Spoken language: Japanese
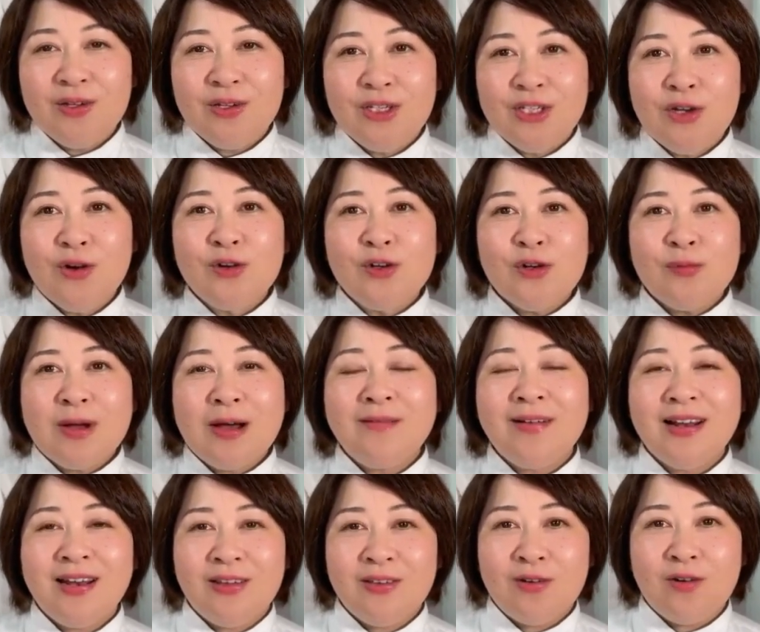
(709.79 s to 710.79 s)
食
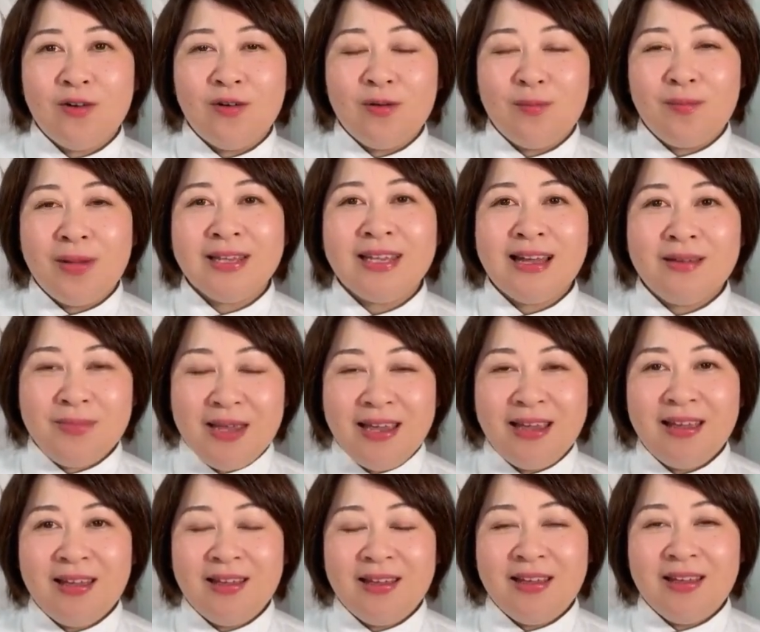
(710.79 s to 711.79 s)
周りの学
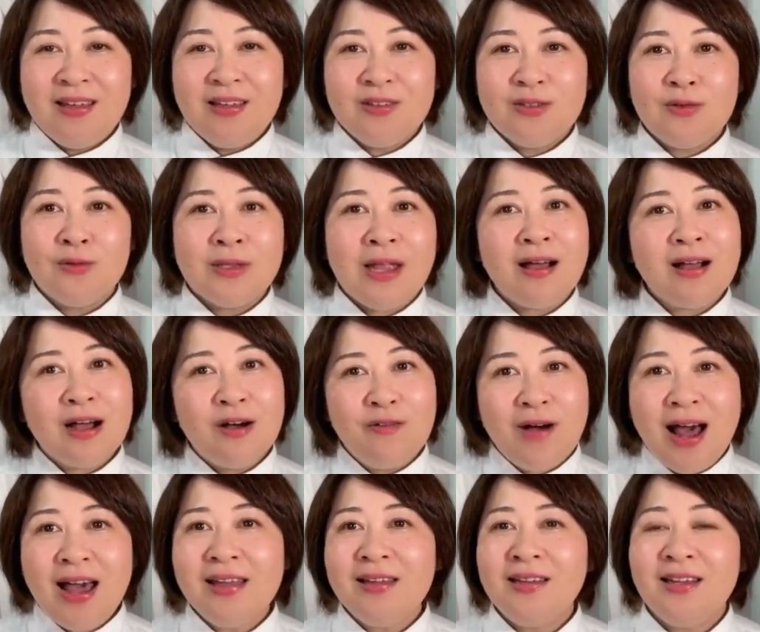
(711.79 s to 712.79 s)
び、そうなんか
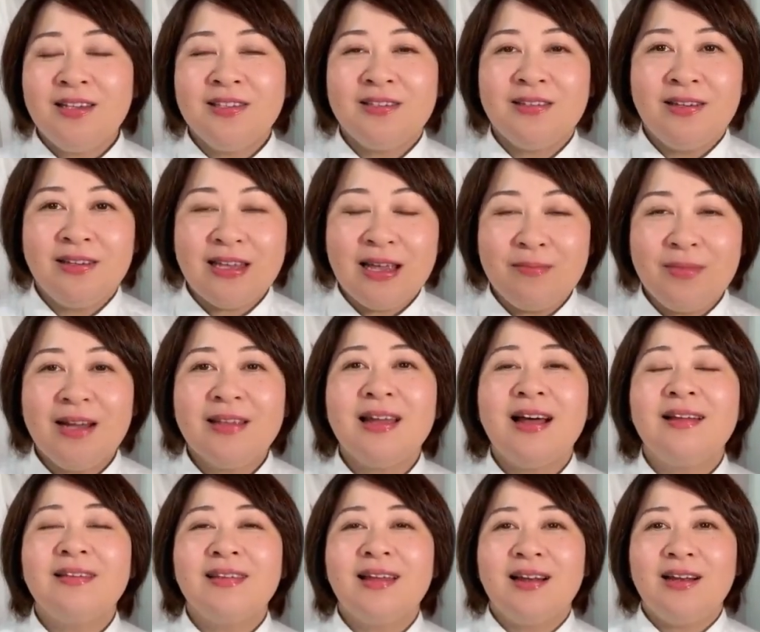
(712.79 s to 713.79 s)
ワインについて
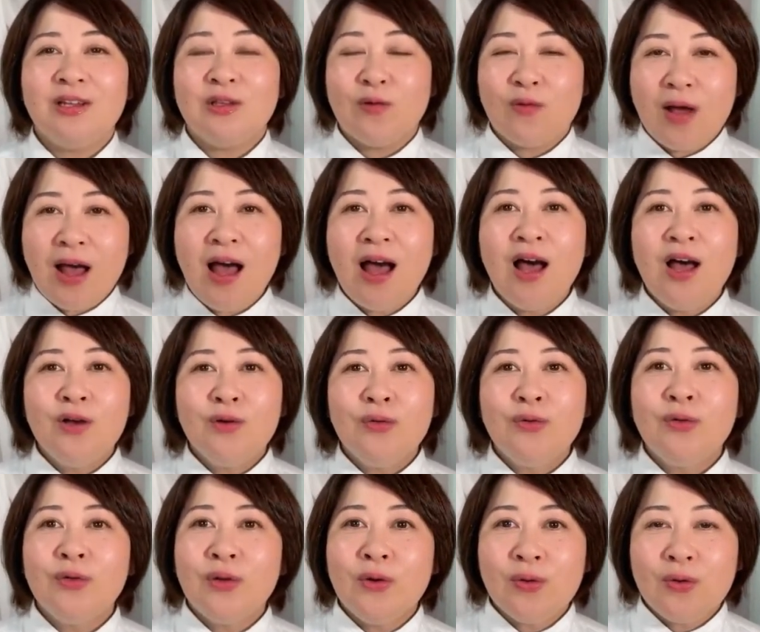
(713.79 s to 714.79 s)
学んだりとか、
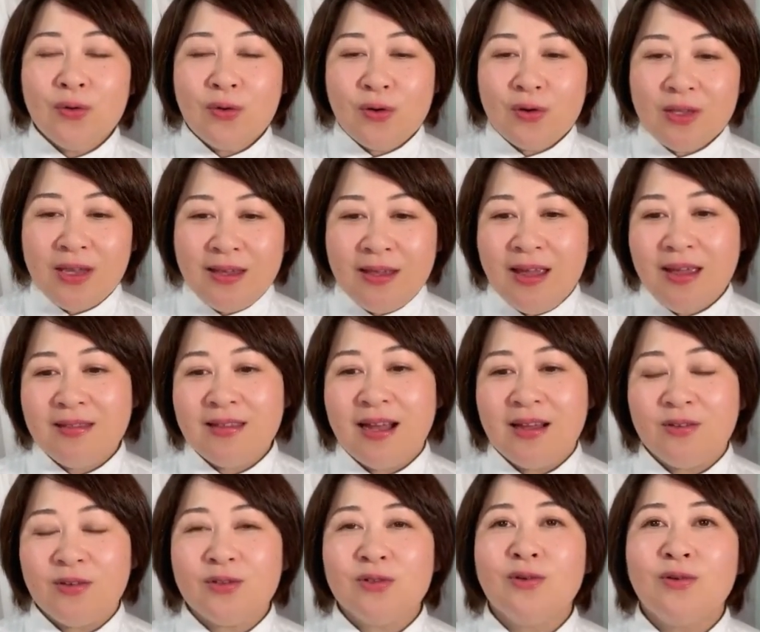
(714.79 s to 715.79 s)
フードコーディネーター
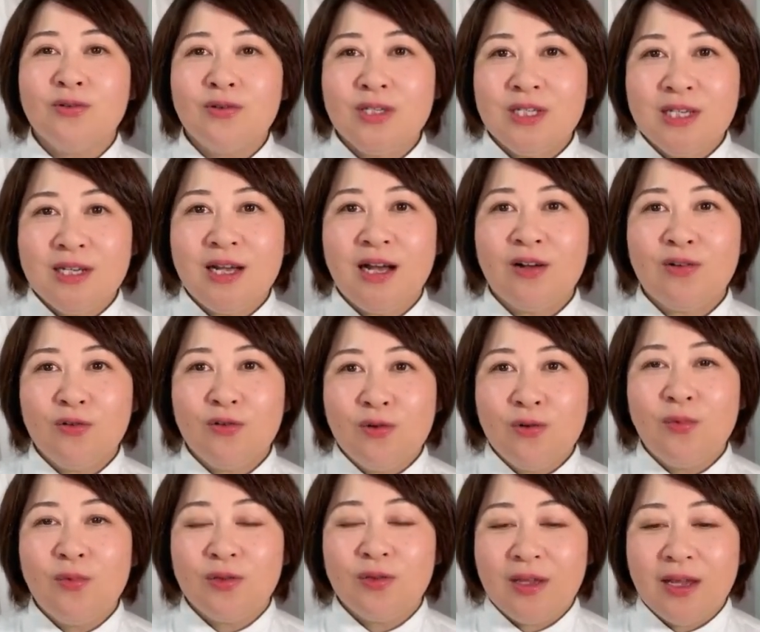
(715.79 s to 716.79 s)
のそういう資格を
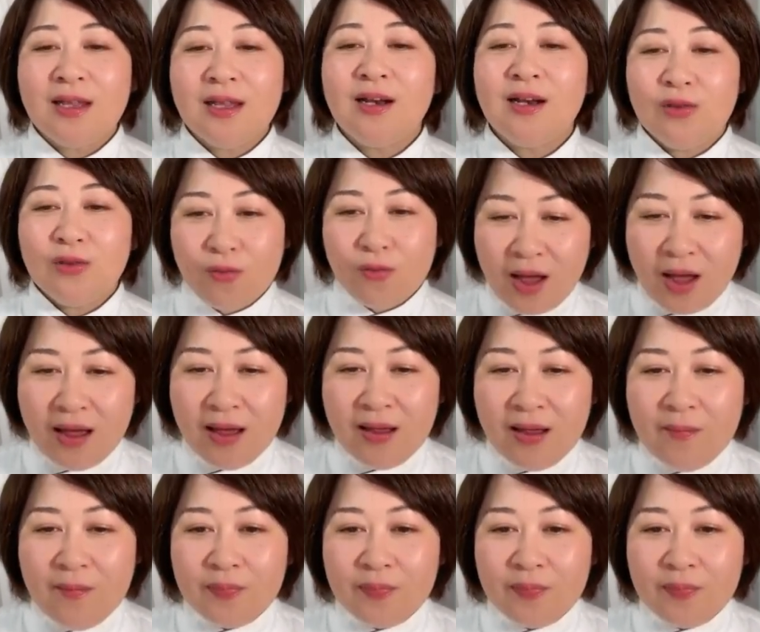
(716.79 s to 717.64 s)
持ってたりとか、